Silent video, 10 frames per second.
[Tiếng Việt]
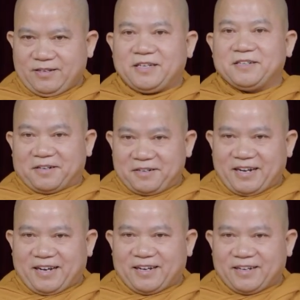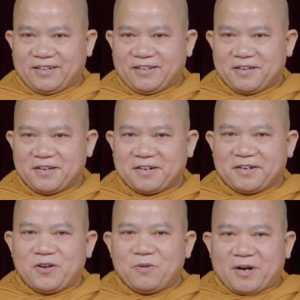ký rưỡi ha
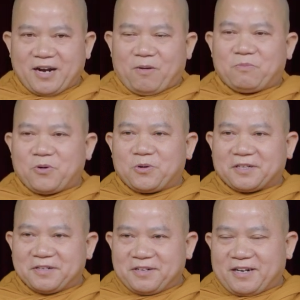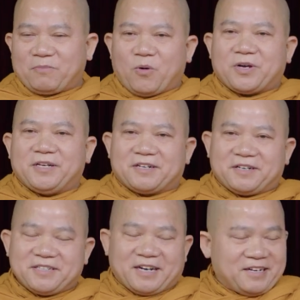nếu mà không vô thường á một ký
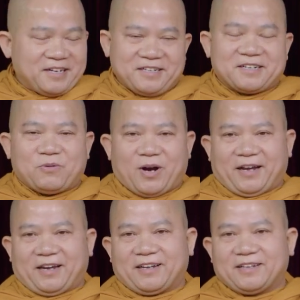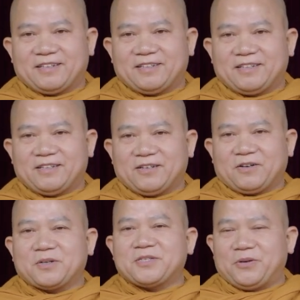rưỡi giờ nên ký rưỡi hoài à
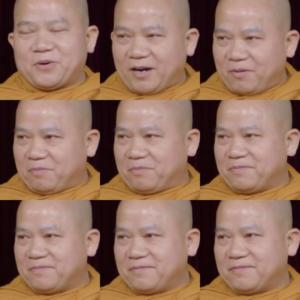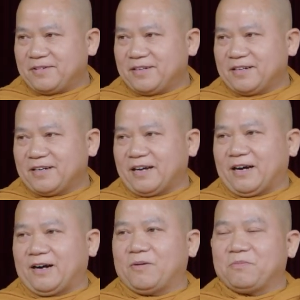có chịu không
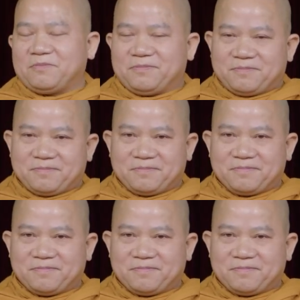không